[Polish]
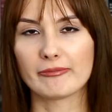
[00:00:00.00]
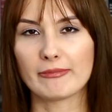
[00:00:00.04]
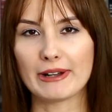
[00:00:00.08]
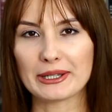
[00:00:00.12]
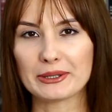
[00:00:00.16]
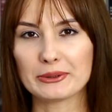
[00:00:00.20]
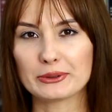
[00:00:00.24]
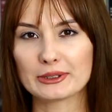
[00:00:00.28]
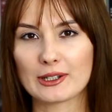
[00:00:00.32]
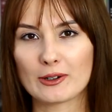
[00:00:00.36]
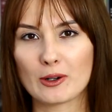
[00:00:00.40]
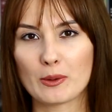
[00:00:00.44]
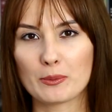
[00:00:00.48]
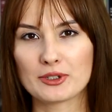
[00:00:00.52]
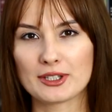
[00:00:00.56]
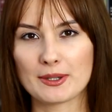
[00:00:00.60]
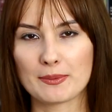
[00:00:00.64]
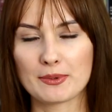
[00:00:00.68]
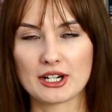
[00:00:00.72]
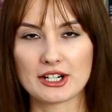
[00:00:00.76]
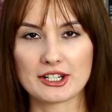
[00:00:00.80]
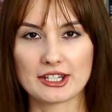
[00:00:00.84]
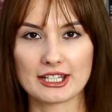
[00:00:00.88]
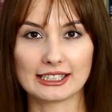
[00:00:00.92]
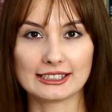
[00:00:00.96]
W maju udało mi
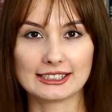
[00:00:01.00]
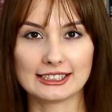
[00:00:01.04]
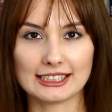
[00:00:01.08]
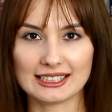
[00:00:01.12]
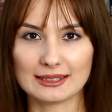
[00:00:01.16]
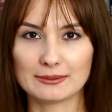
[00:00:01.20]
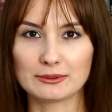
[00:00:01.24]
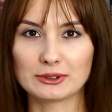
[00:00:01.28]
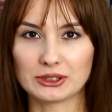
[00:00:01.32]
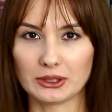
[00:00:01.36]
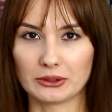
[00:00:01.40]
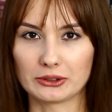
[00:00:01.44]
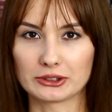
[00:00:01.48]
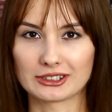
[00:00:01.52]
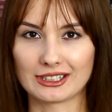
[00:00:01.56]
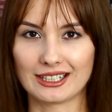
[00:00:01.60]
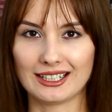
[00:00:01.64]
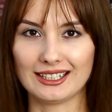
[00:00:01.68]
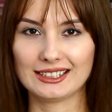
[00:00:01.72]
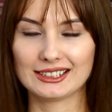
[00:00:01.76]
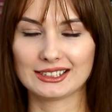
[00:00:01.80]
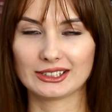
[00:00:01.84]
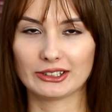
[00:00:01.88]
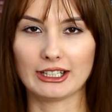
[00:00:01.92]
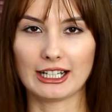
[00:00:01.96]
się przeczytać 7
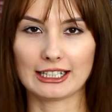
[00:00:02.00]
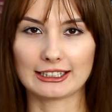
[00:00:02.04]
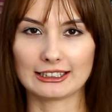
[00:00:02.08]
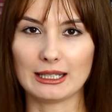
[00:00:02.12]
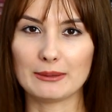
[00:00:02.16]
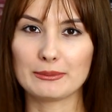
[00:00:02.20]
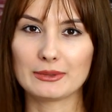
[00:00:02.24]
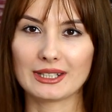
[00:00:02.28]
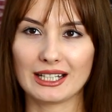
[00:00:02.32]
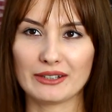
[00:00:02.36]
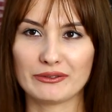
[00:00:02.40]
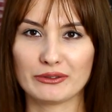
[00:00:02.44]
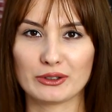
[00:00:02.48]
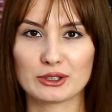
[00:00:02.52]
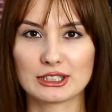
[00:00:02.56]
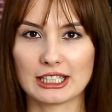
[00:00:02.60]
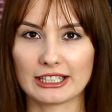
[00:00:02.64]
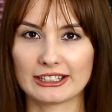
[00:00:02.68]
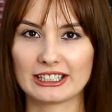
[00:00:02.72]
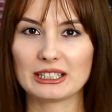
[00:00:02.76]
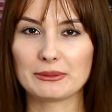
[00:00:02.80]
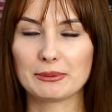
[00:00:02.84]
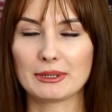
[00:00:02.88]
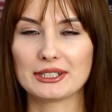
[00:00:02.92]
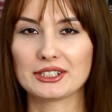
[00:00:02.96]
książek, co jak na mnie w
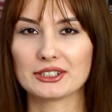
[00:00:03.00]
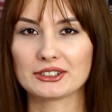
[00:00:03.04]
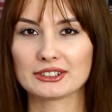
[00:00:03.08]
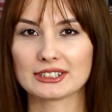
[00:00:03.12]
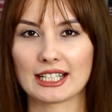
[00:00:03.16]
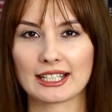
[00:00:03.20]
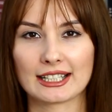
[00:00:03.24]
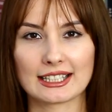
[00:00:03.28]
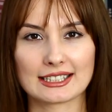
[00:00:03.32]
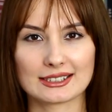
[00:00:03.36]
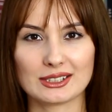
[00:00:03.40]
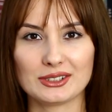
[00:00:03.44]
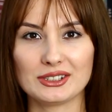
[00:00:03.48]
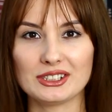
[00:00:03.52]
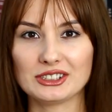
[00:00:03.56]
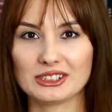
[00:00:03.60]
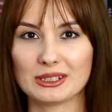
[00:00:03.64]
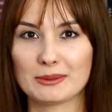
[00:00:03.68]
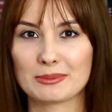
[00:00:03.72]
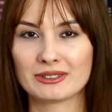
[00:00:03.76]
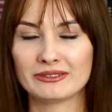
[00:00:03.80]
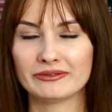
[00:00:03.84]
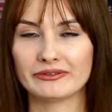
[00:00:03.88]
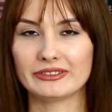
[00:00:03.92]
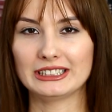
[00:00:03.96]
ostatnich miesiącach jest dosyć
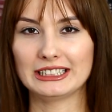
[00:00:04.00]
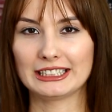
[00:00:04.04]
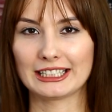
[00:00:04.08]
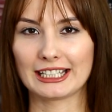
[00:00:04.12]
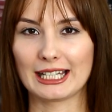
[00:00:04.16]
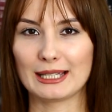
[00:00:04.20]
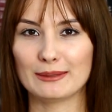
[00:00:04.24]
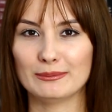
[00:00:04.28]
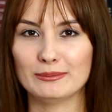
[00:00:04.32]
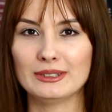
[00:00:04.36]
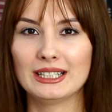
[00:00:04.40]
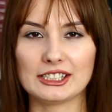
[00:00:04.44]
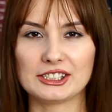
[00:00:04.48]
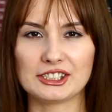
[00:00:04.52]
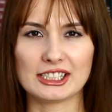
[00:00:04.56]
dobrym wynikiem.